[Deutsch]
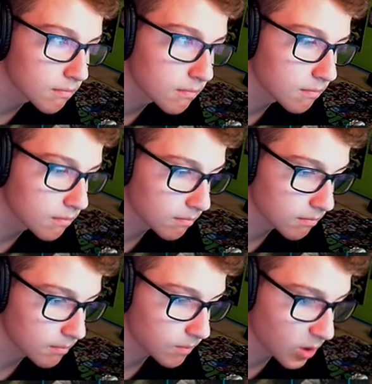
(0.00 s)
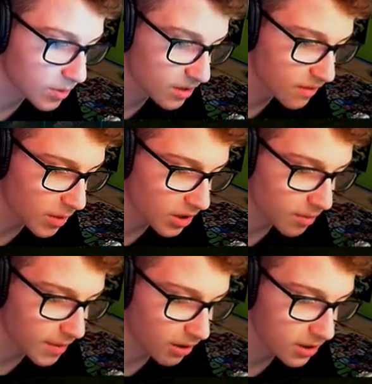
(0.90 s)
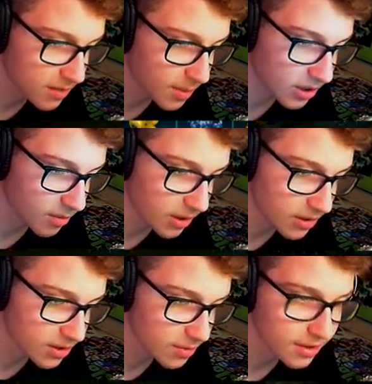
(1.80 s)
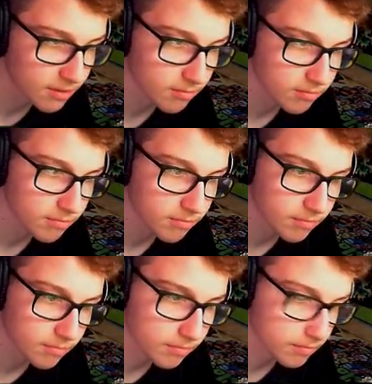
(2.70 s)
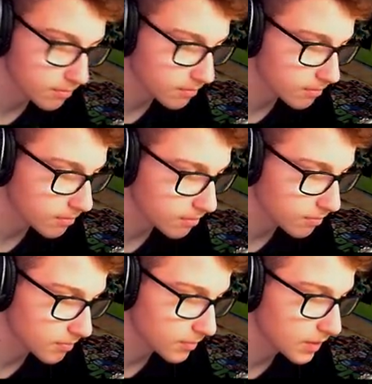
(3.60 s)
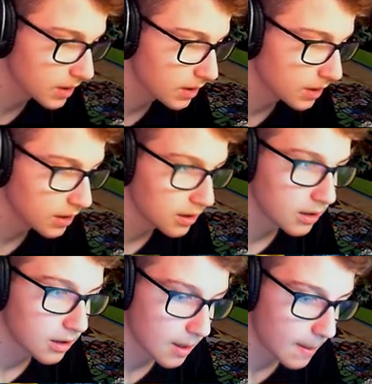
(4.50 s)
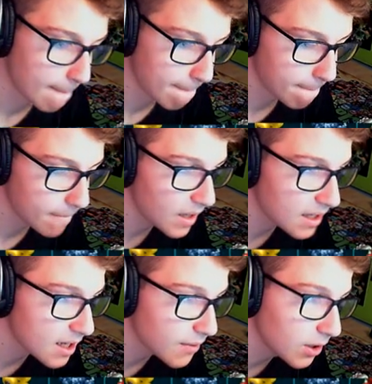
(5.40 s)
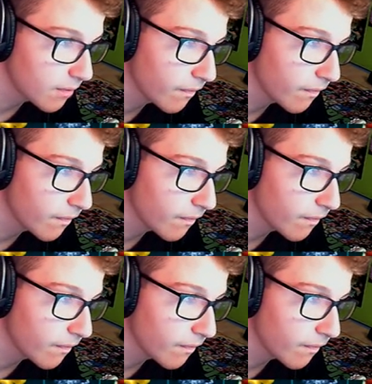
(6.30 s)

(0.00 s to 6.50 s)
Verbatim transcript: Und das Tops, wir, also wir brauchen noch mehr Holz, wir brauchen noch mehr Holz, Stops. Wir brauchen mehr Holz? Mehr? Wie viel Holz brauchst du denn? Sehr viel.